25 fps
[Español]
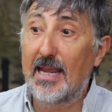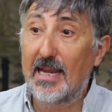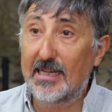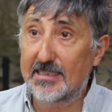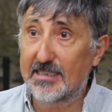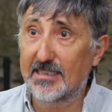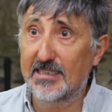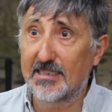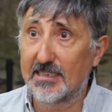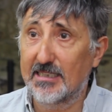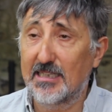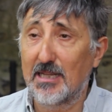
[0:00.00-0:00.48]

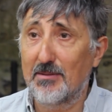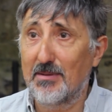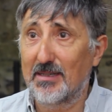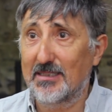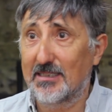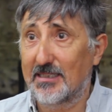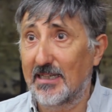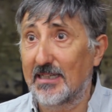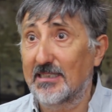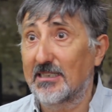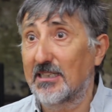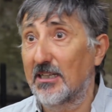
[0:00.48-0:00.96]
ese
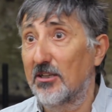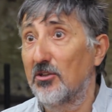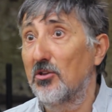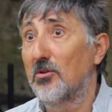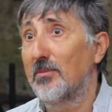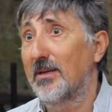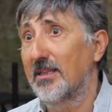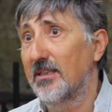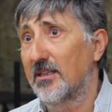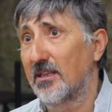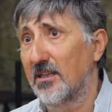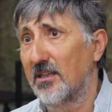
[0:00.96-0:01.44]
sistema se ha
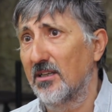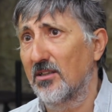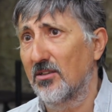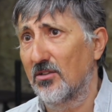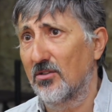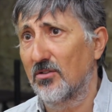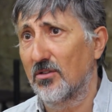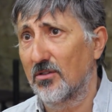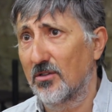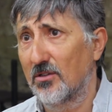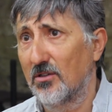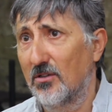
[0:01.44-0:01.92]
seguido
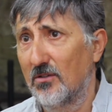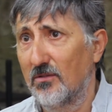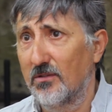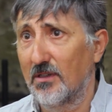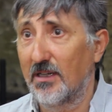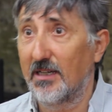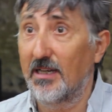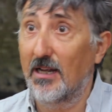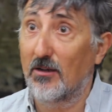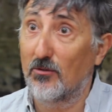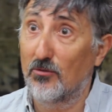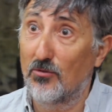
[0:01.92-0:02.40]
manteniendo,
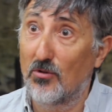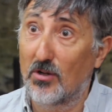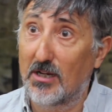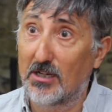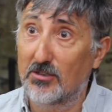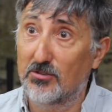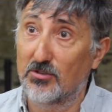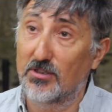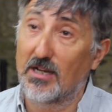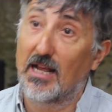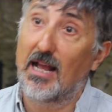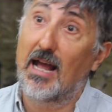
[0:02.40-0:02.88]
¿no? En algunos
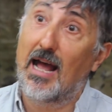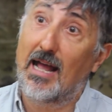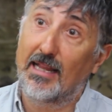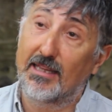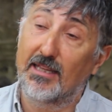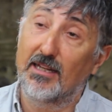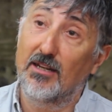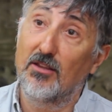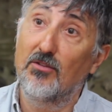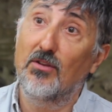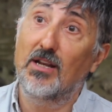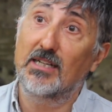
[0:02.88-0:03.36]
casos
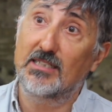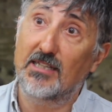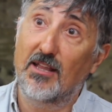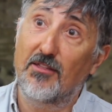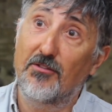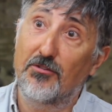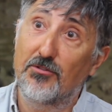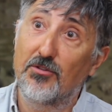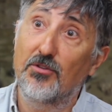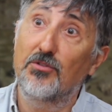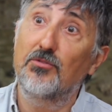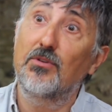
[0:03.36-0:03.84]
ha tenido la
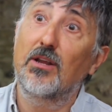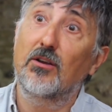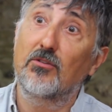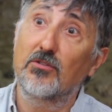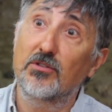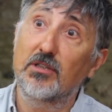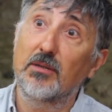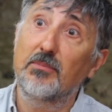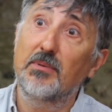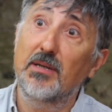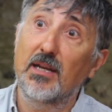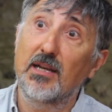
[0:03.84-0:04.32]
sanción de una
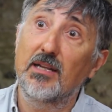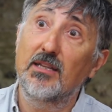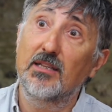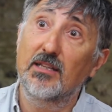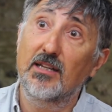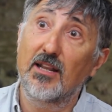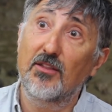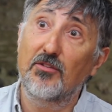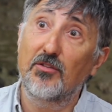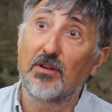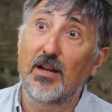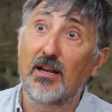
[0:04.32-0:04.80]
Corte Penal
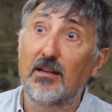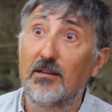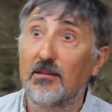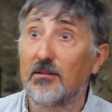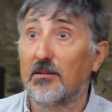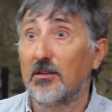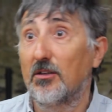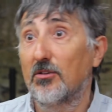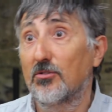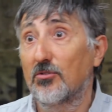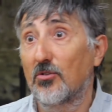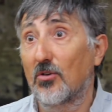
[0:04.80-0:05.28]

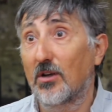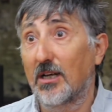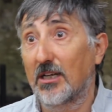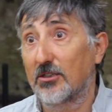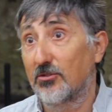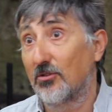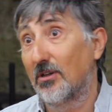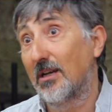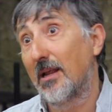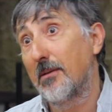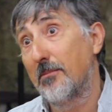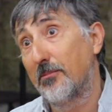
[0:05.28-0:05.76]
Internacional y en otros
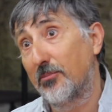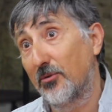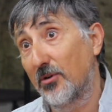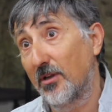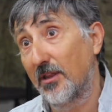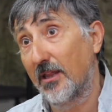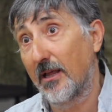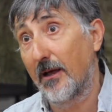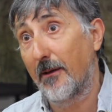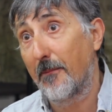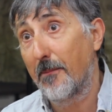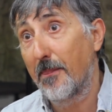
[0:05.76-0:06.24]
casos la
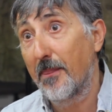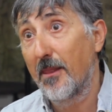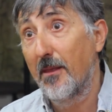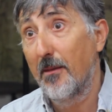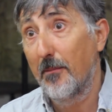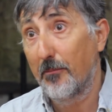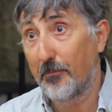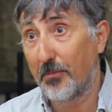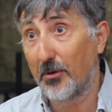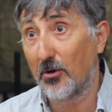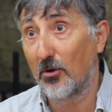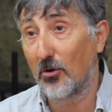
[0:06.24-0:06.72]
impunidad.
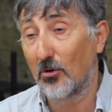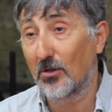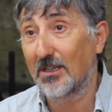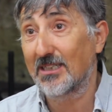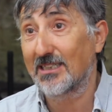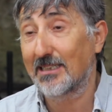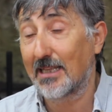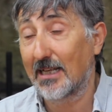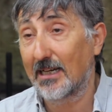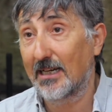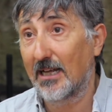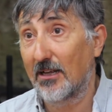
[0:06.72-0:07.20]
Pero lo
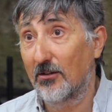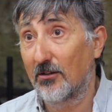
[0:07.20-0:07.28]
que está